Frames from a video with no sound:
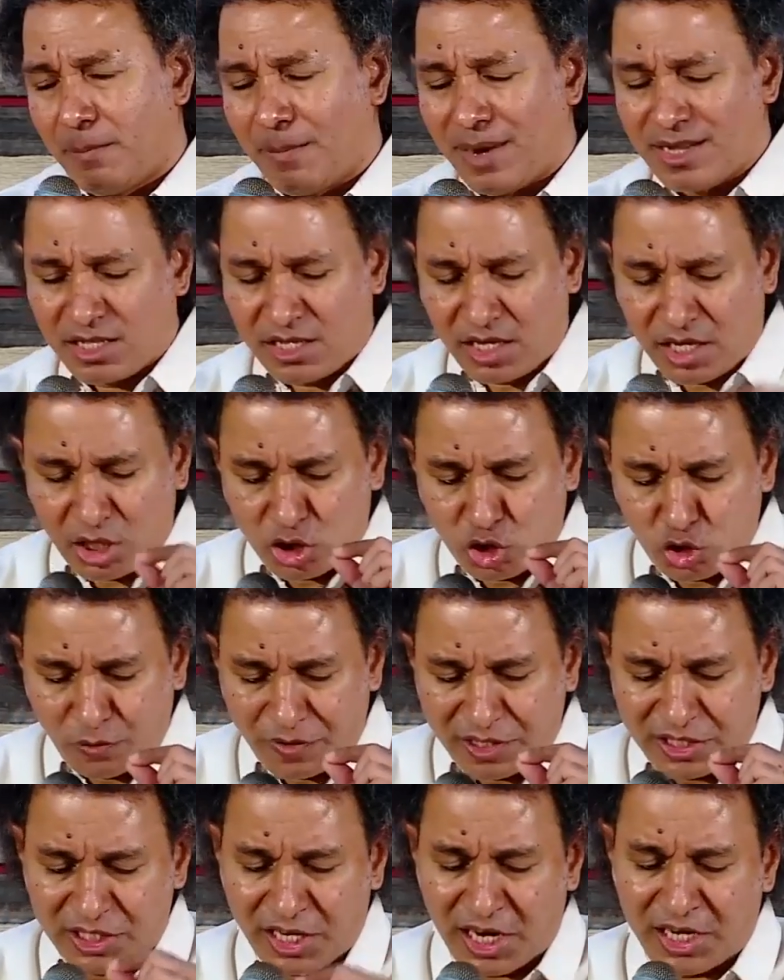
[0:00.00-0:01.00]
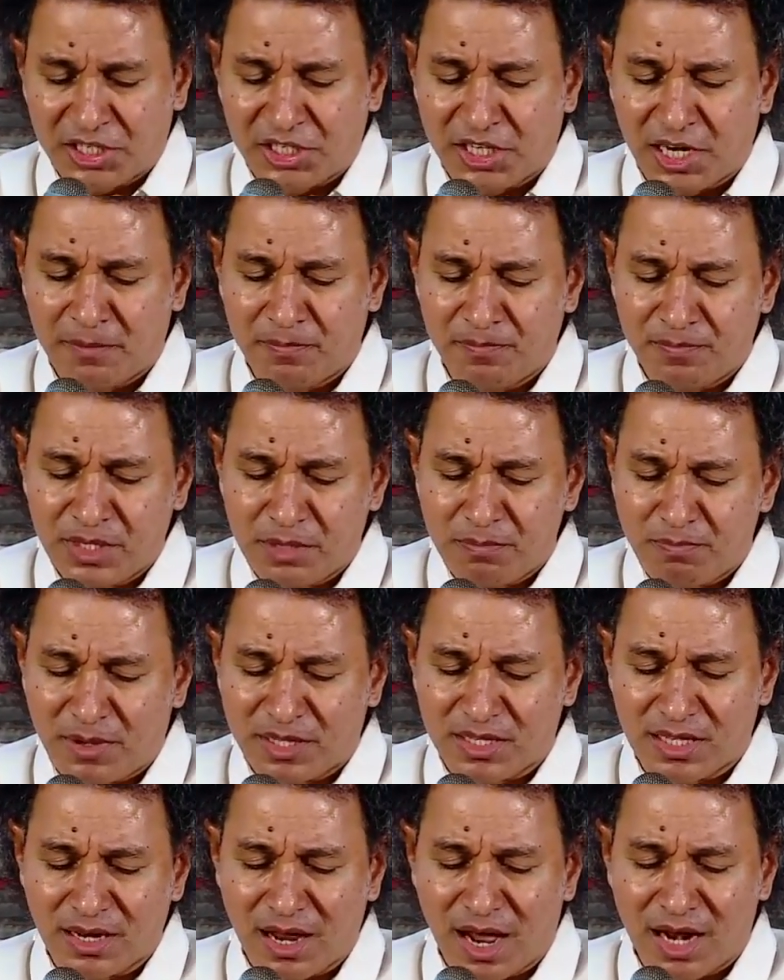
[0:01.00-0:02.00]
மத்திய சுவிசேஷம்
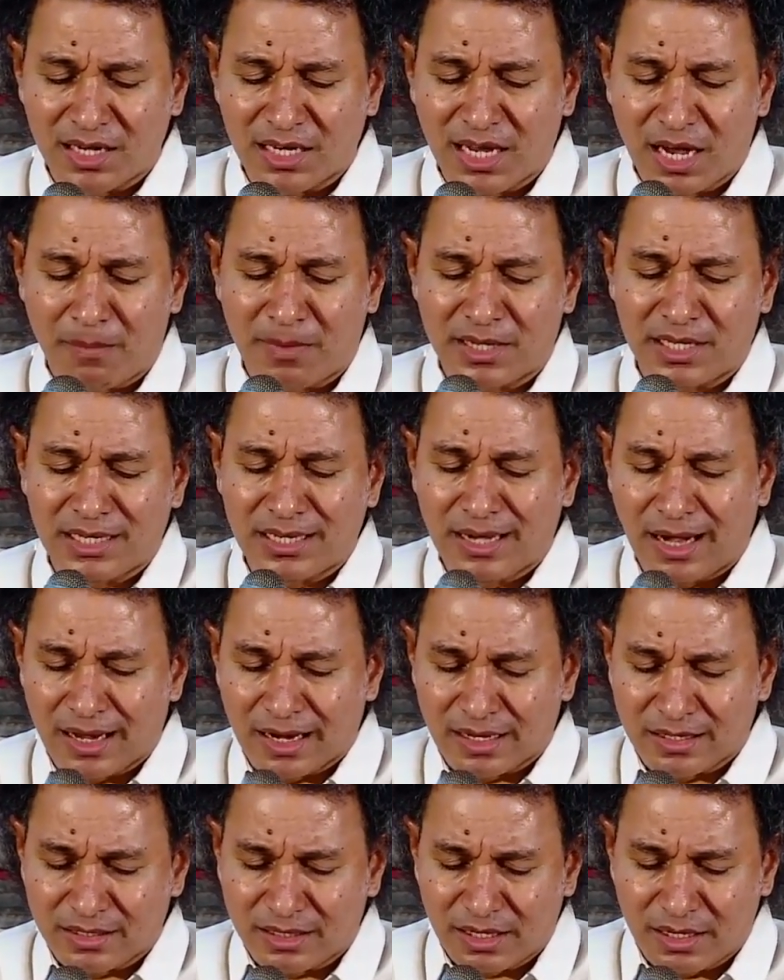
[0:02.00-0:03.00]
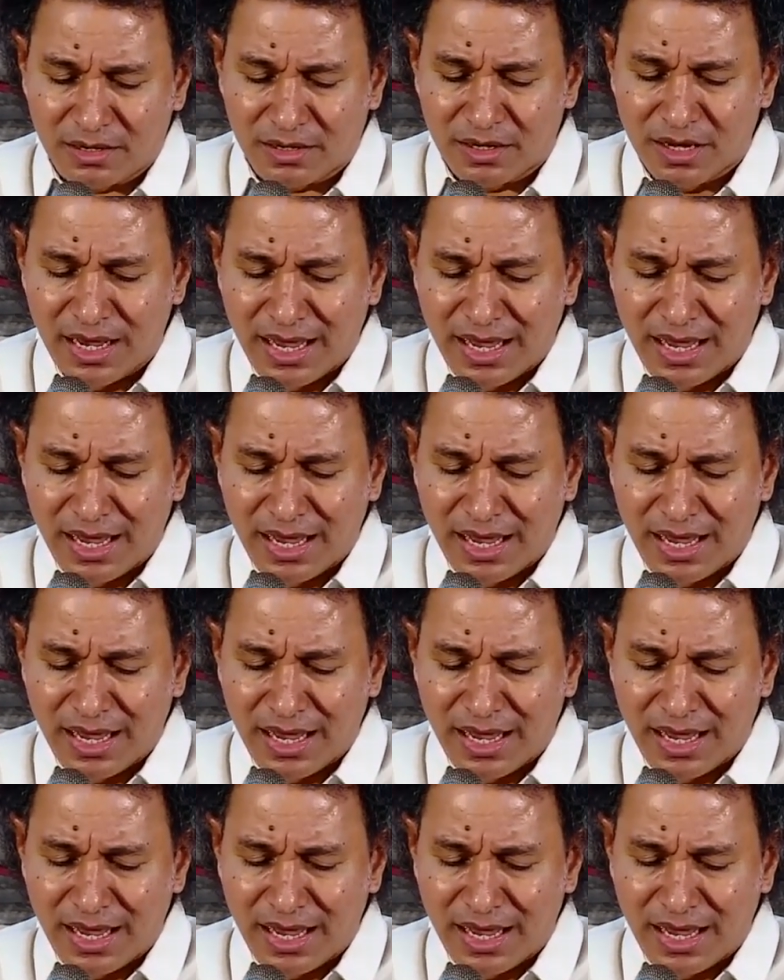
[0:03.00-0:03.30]
பதினான்காம் அதிகாரத்தின்